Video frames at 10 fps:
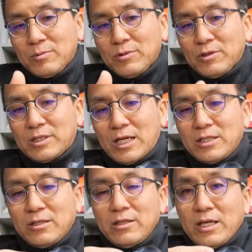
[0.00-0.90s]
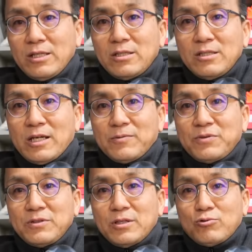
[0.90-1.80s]
뭐 사실은 AG냐
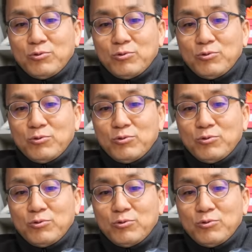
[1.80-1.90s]
FG냐